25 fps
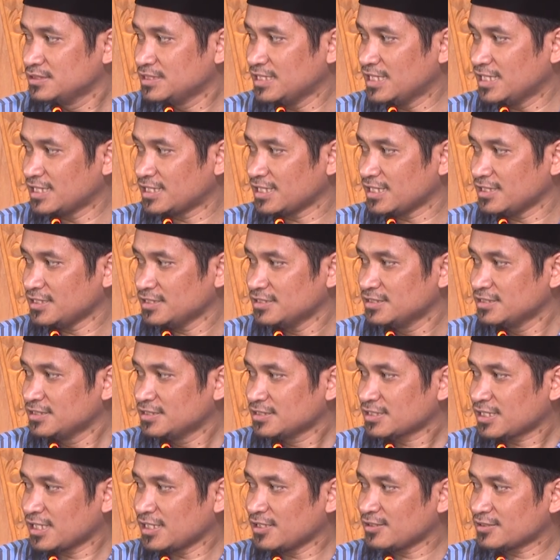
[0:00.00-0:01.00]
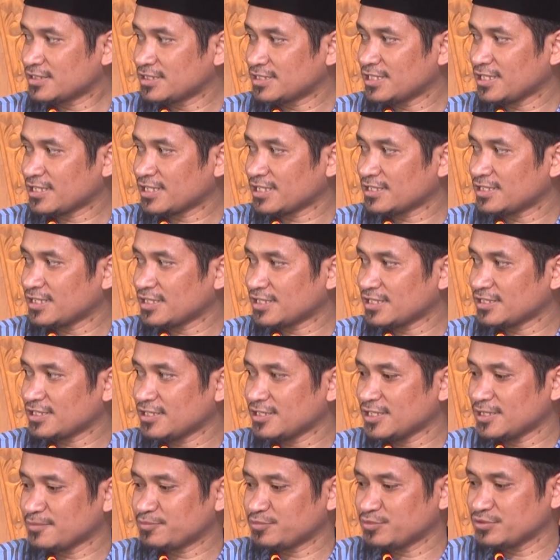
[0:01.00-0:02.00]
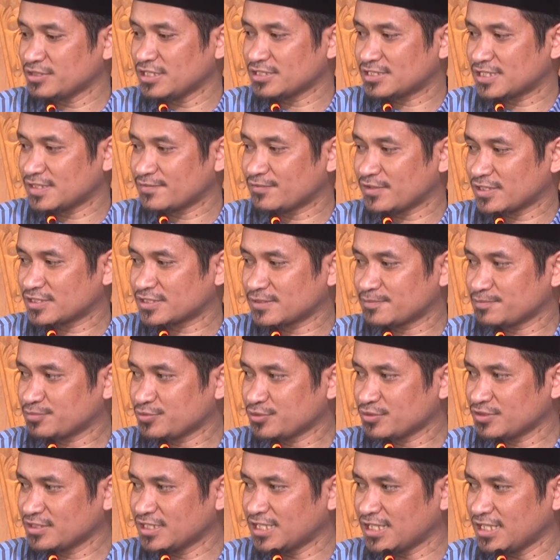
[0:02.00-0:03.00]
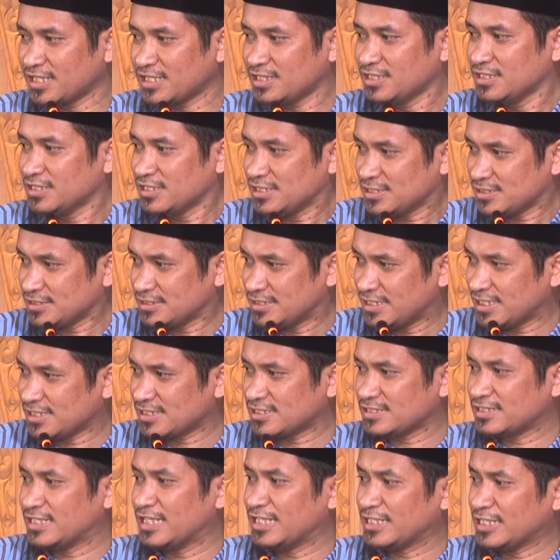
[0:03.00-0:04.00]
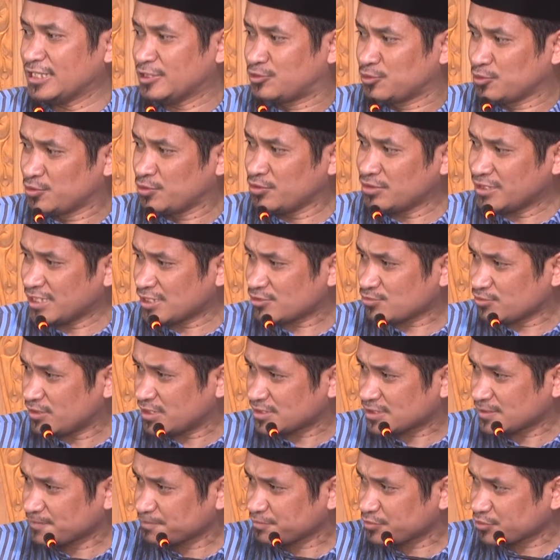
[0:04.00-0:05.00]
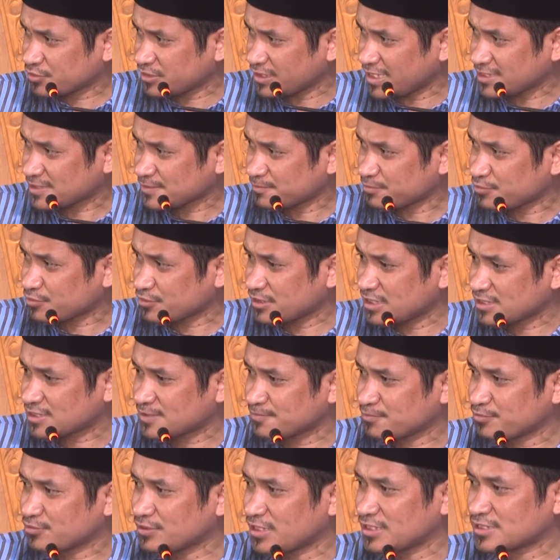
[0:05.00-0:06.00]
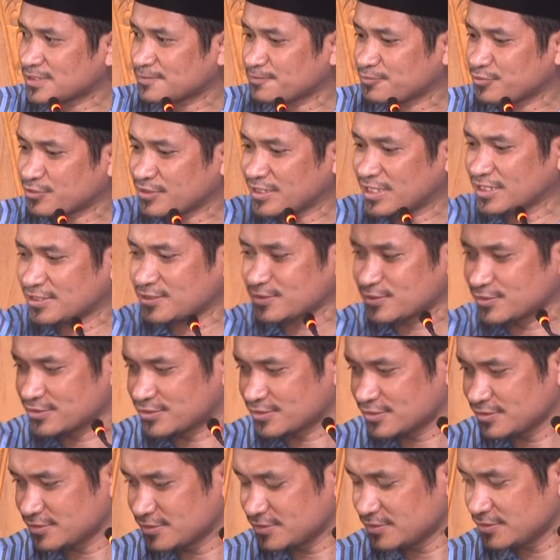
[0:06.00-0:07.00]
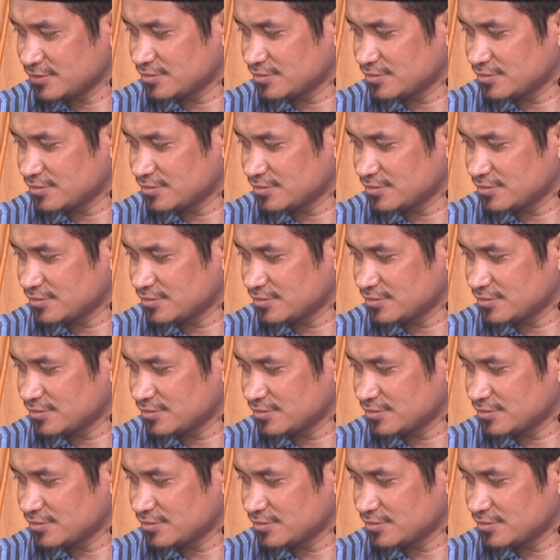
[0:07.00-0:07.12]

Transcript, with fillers: Ya tak? Kalau kita katakan Allah punya sifat sempurna, ya dari dulu ya sudah sempurna, sempurna, sempurna, sempurna terus.